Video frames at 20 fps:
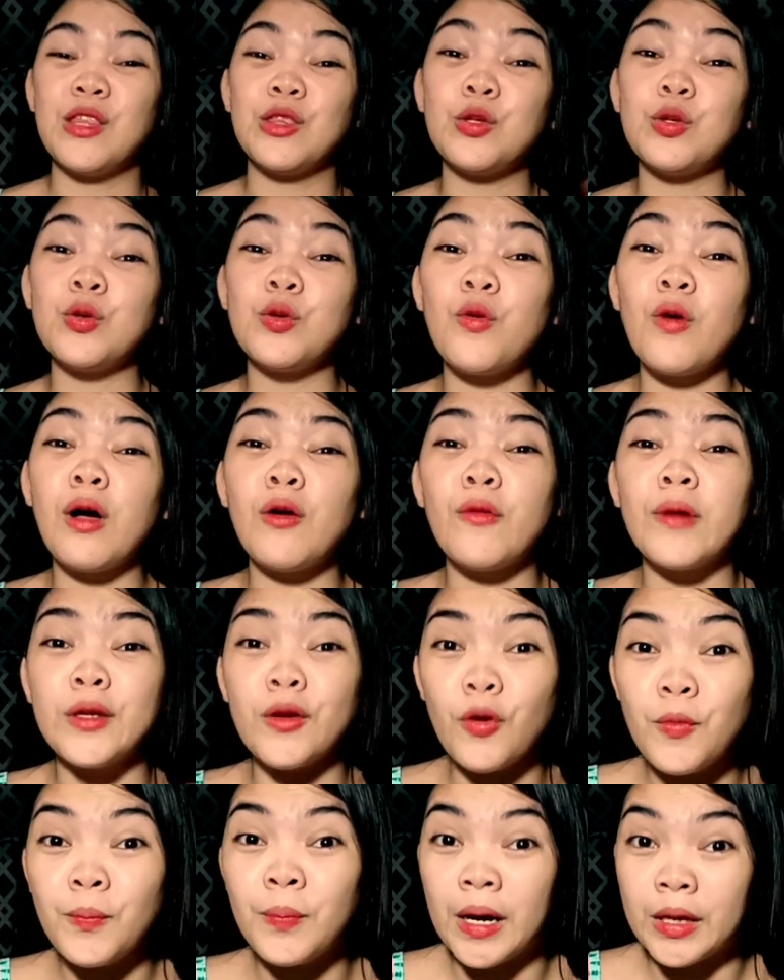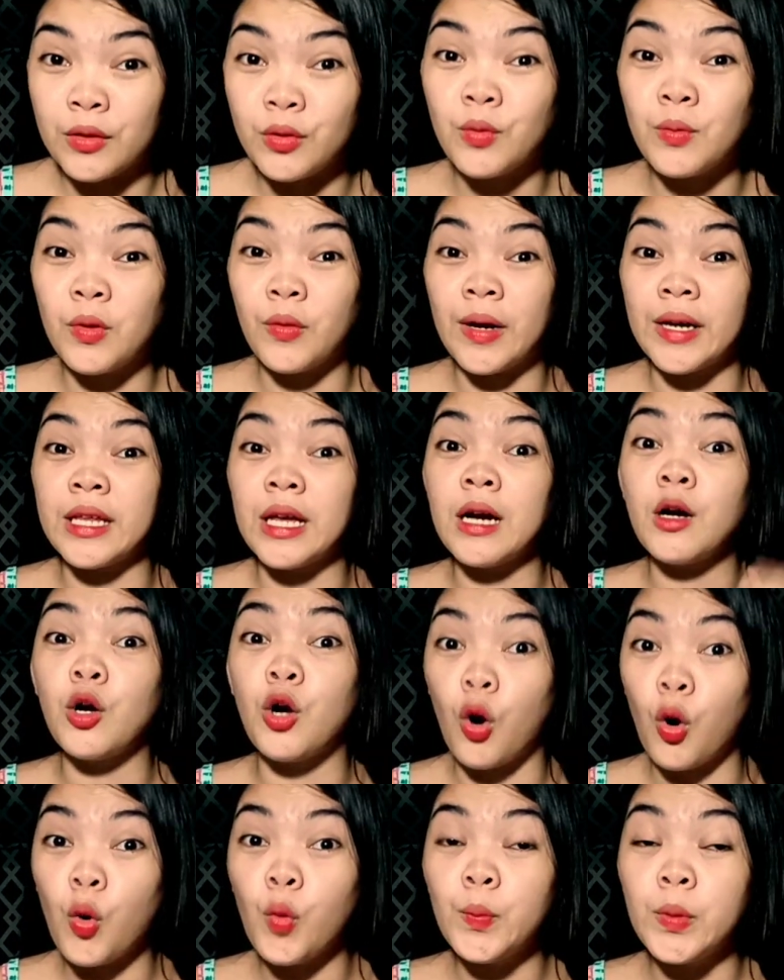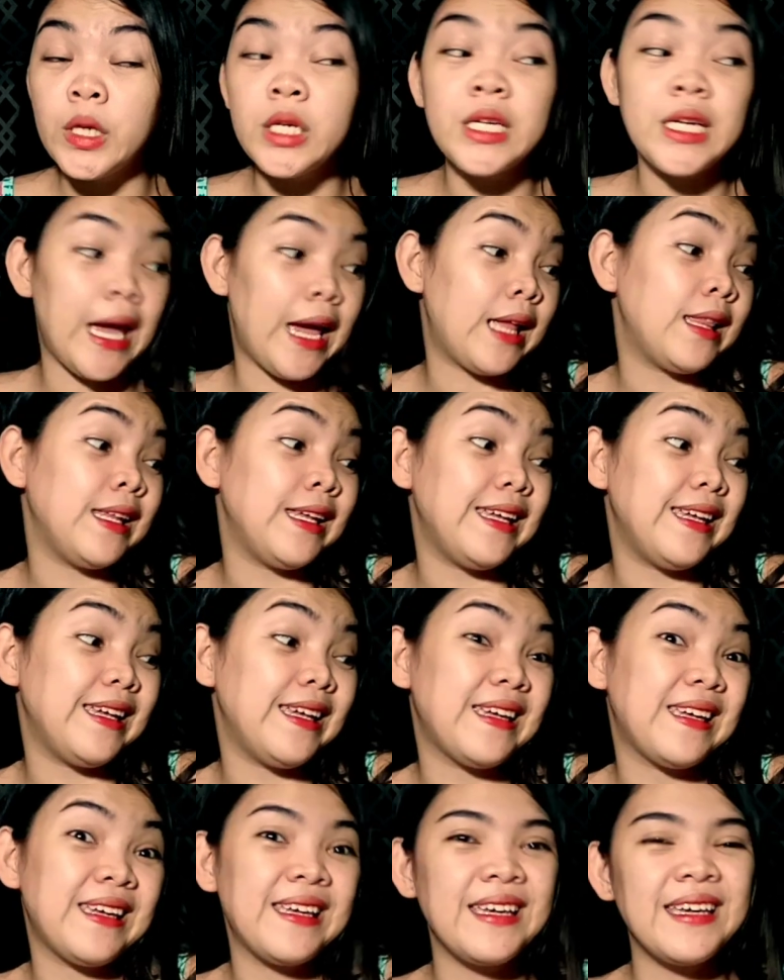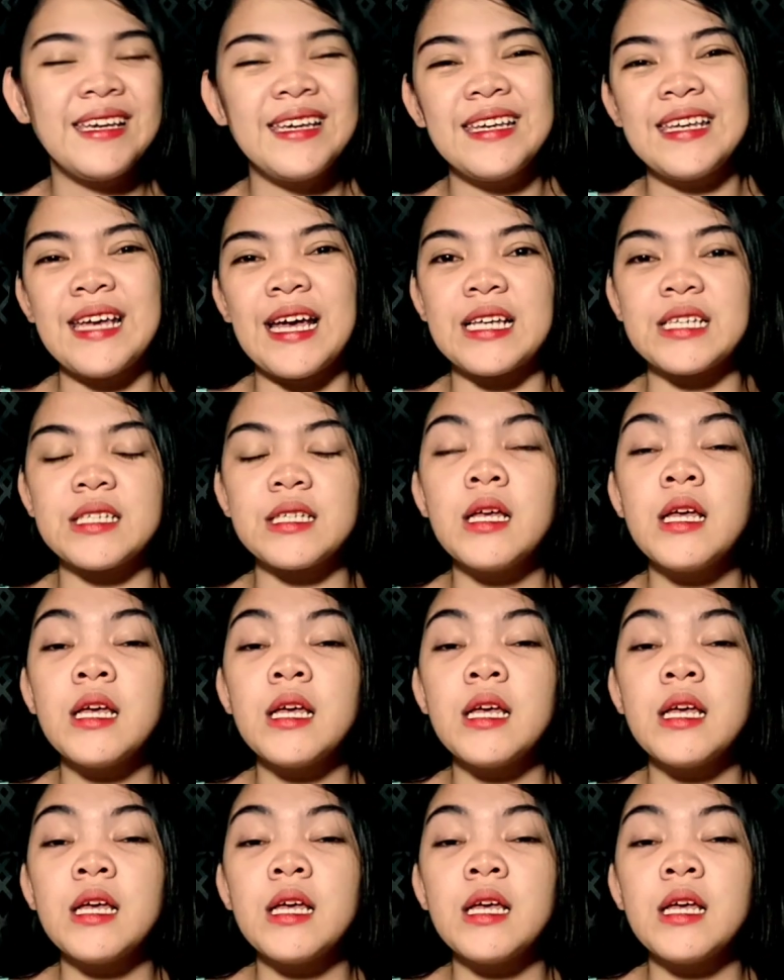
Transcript: tuturuan ko kayo kung paano gumawa ng Kopi Jelly. Yes,